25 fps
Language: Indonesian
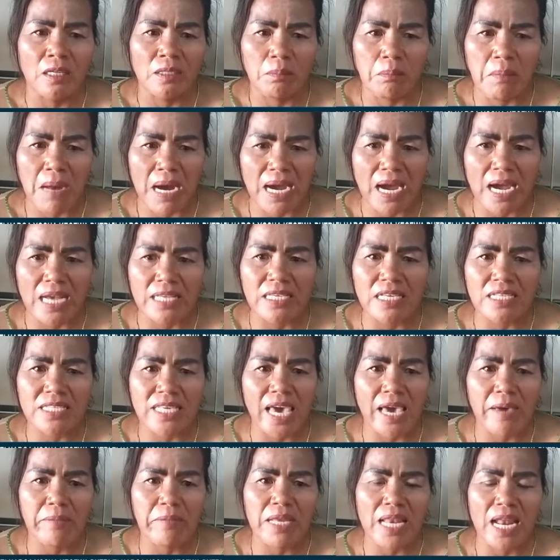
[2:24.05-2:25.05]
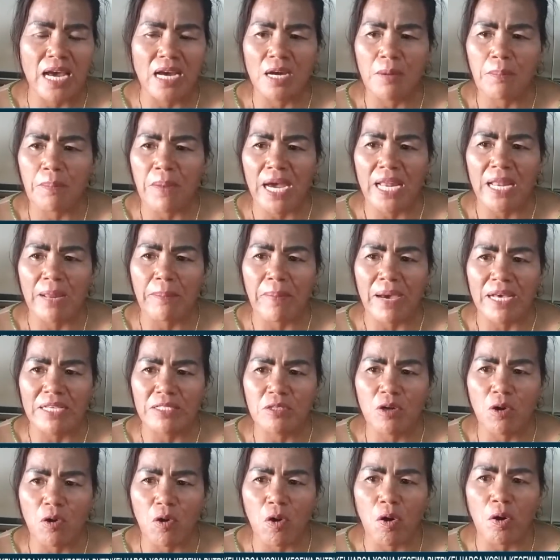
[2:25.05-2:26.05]
Makanya saya bilang kepada Pak
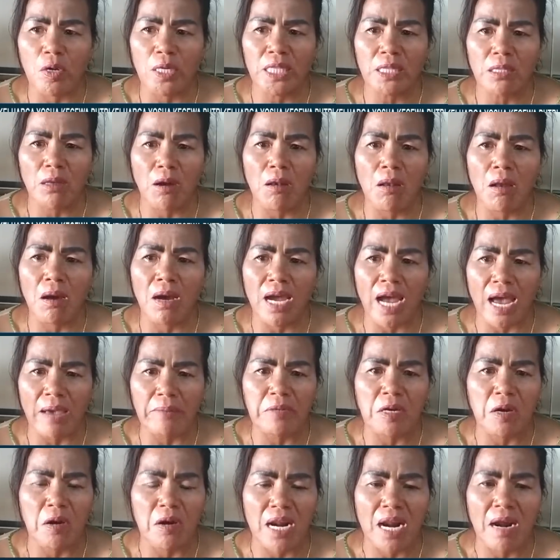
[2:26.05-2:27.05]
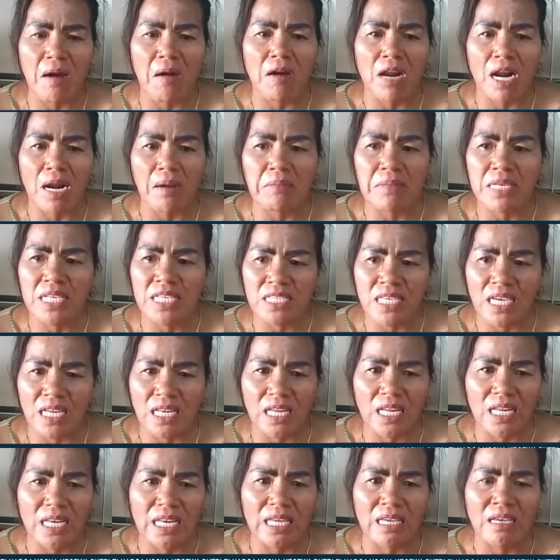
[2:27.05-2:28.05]
Jokowi, tolong kami orang-orang miskin
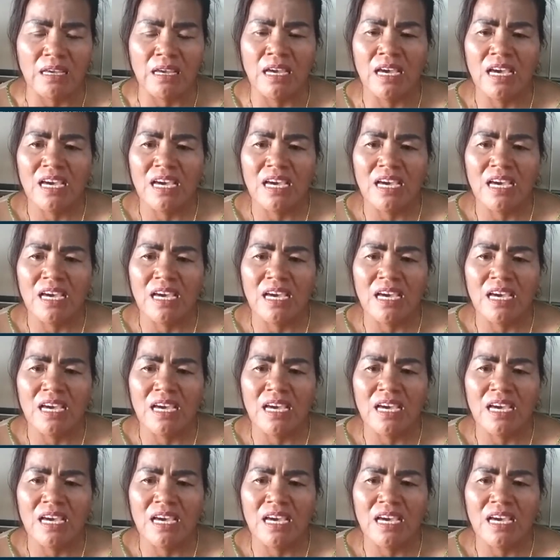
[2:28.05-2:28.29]
ini.